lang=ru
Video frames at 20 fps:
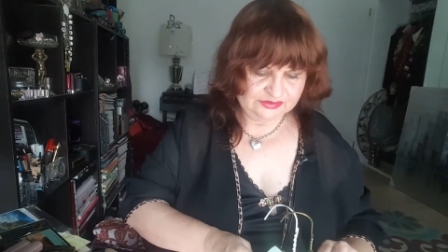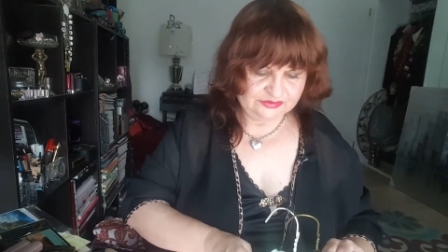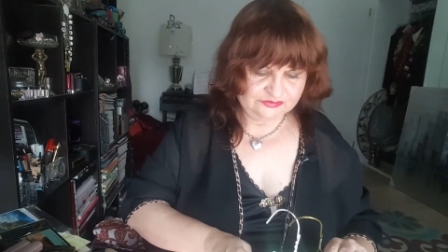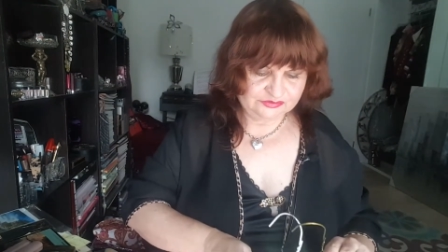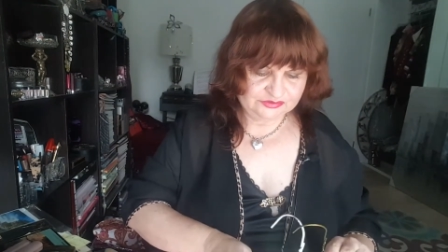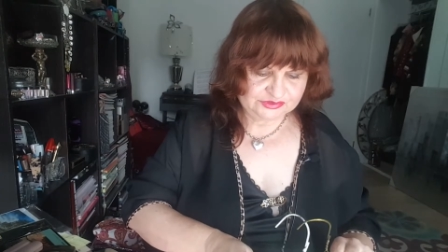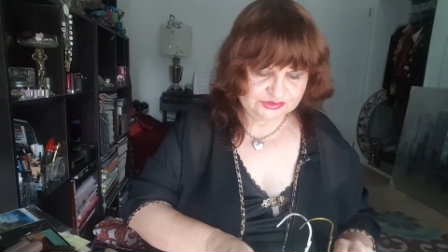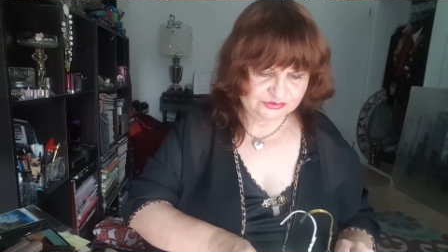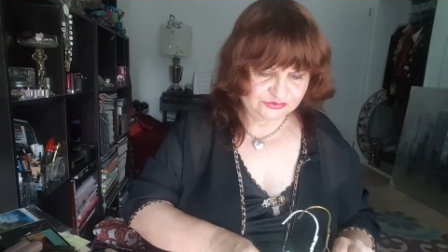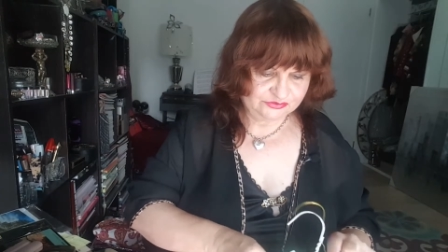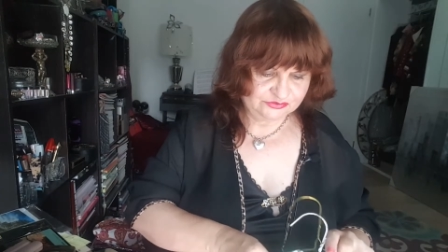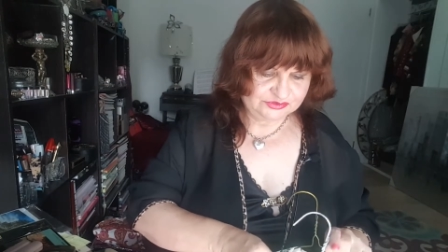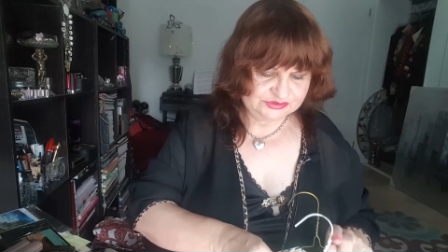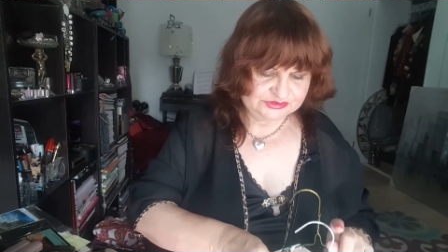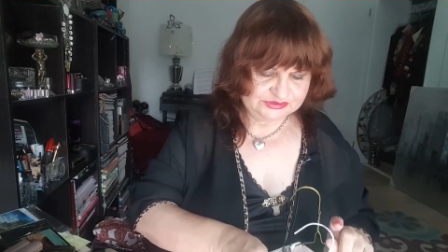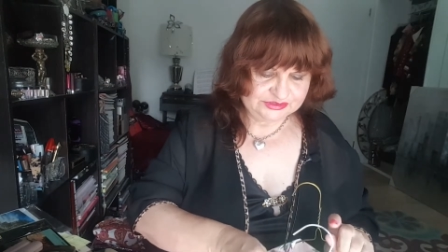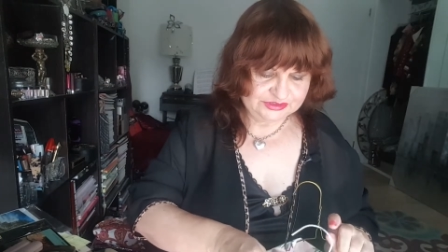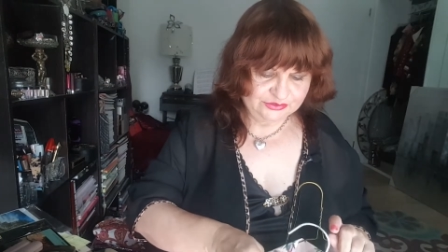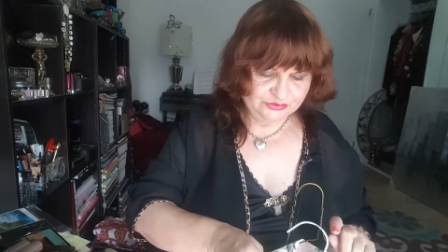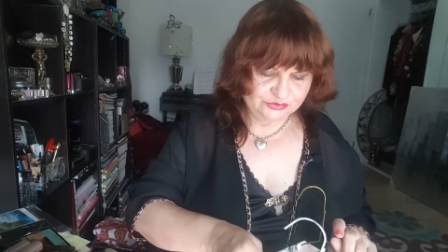вот такой вот
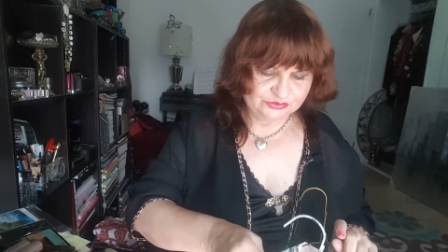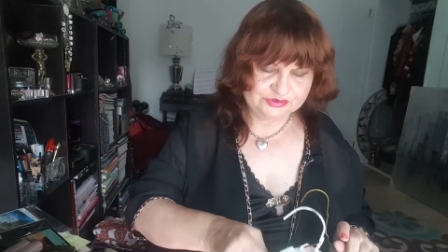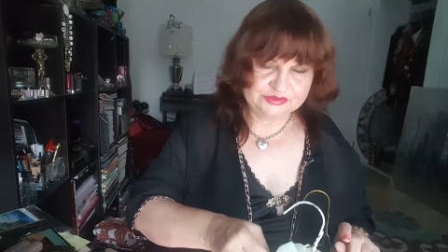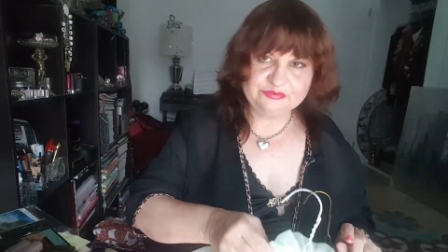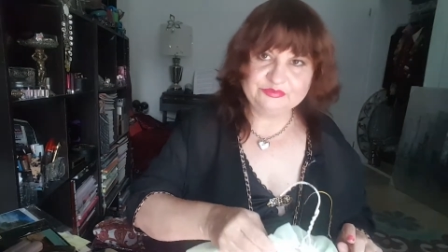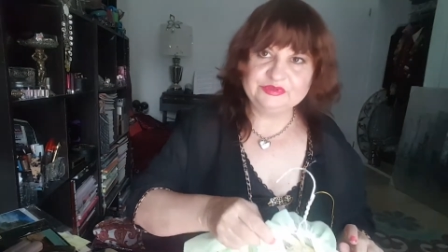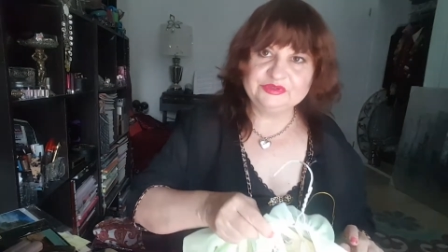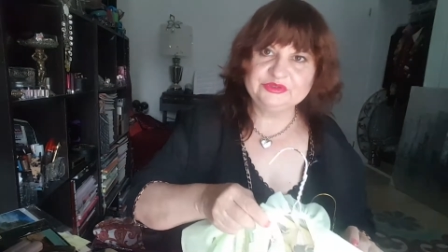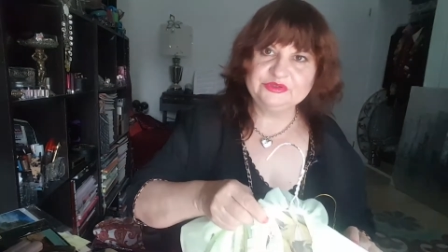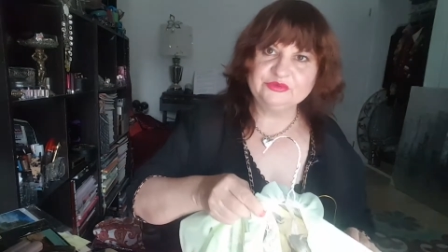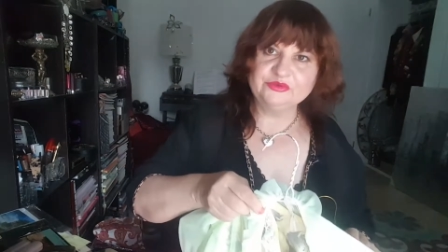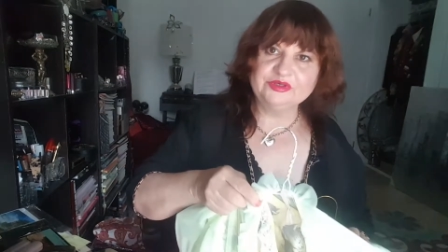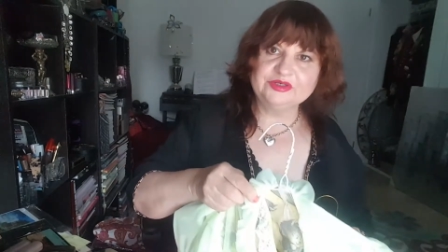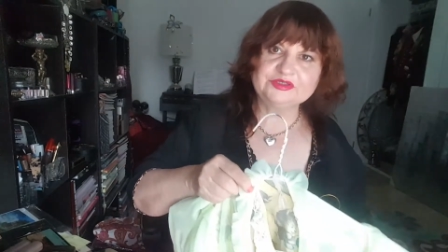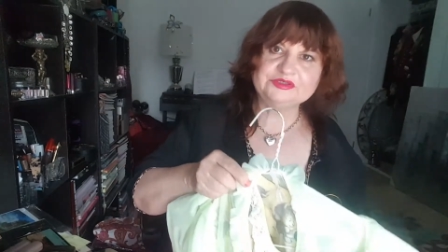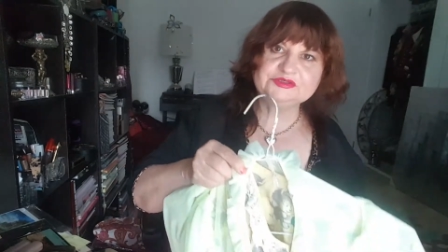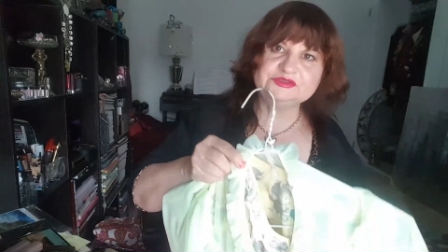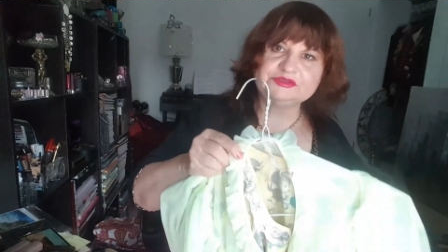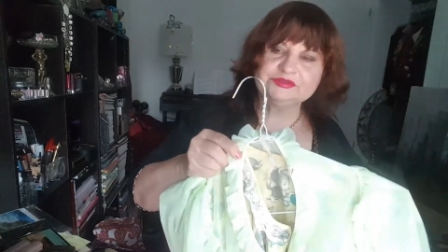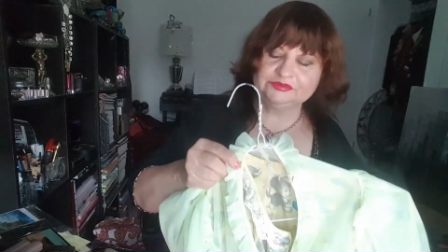зеленый
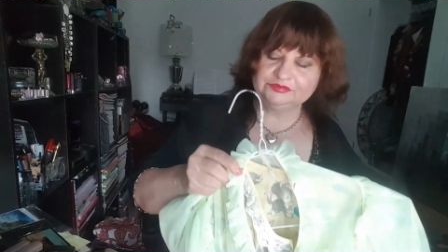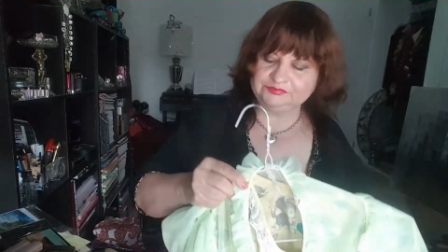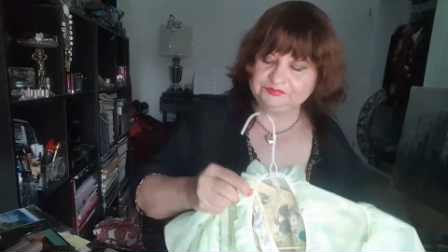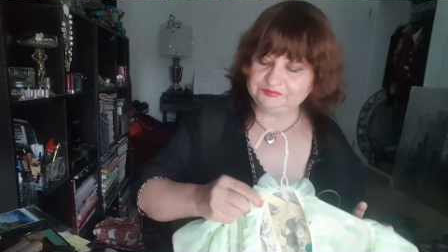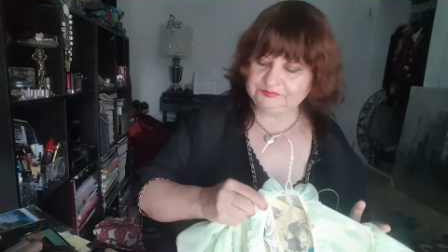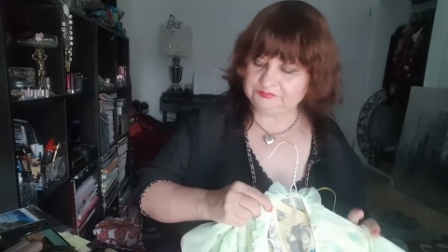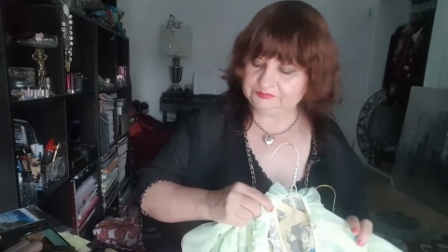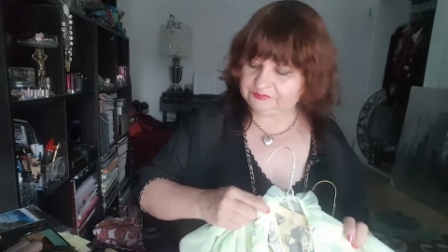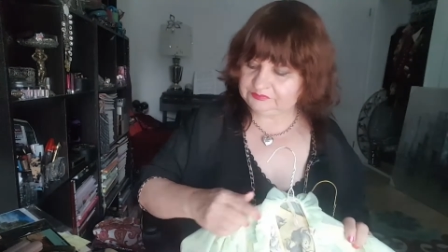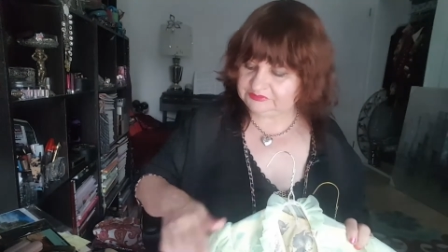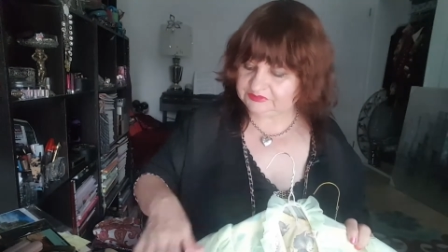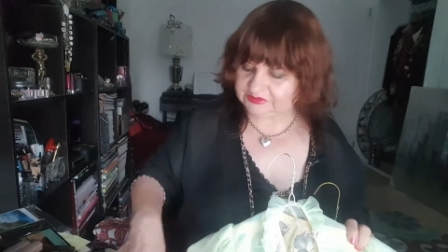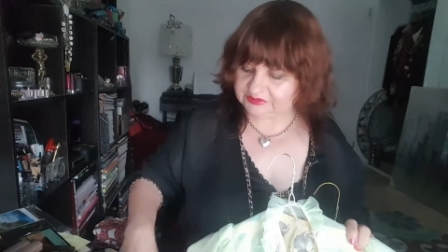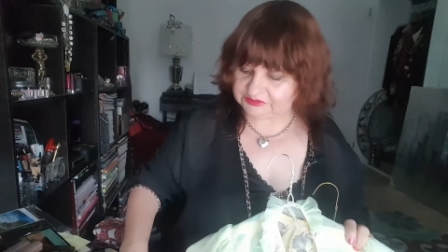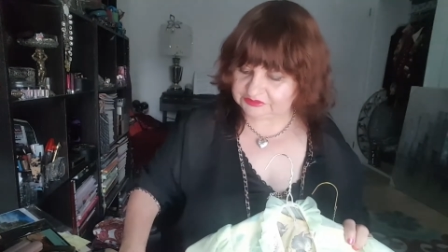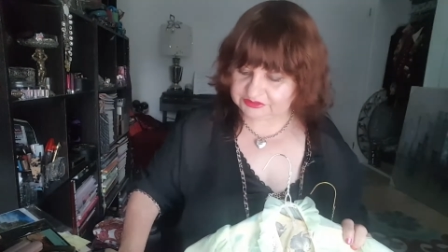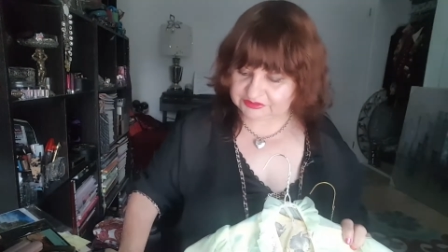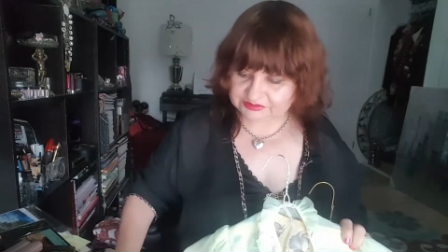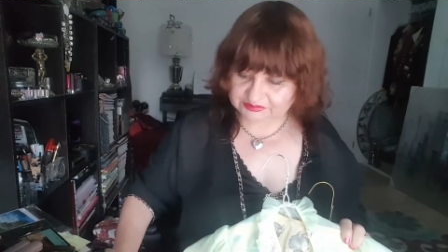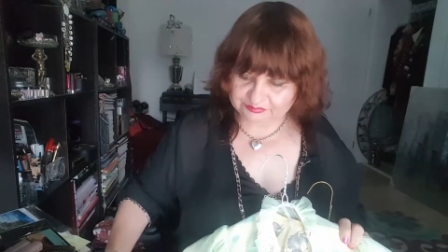пеньюарчик. Так,
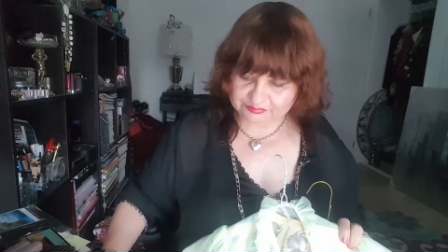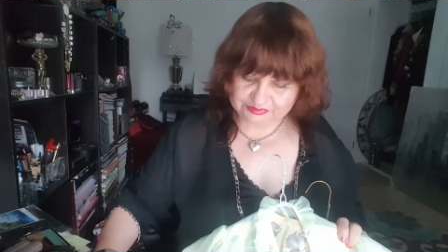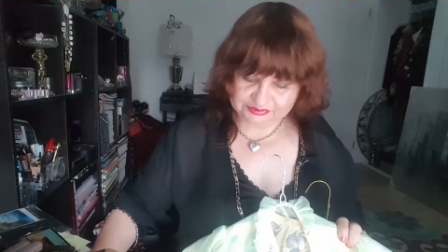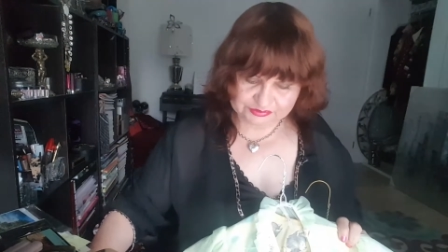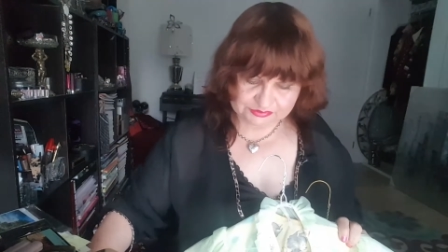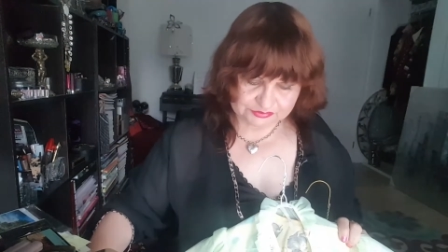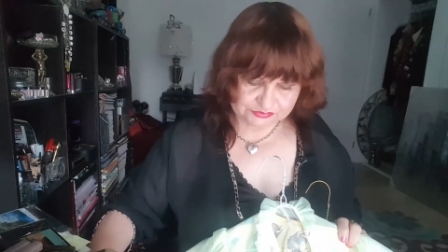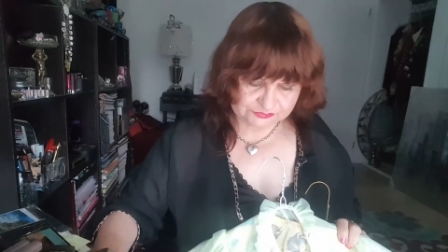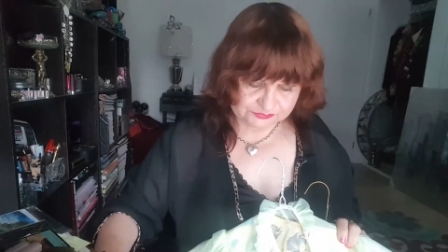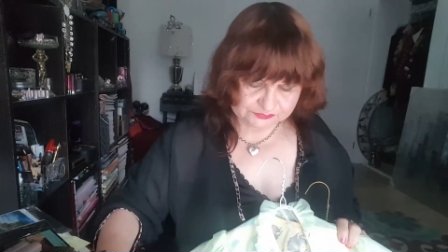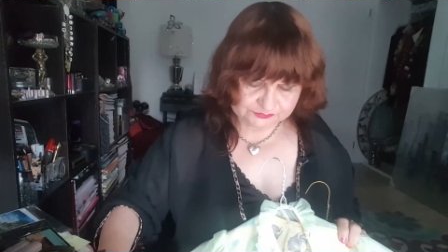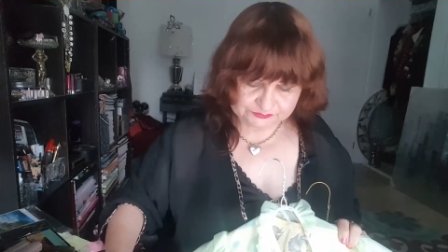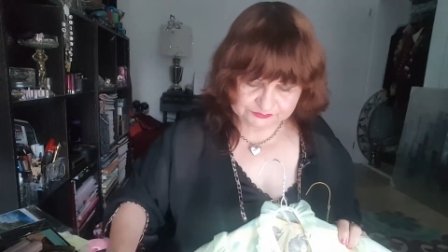сейчас я положу.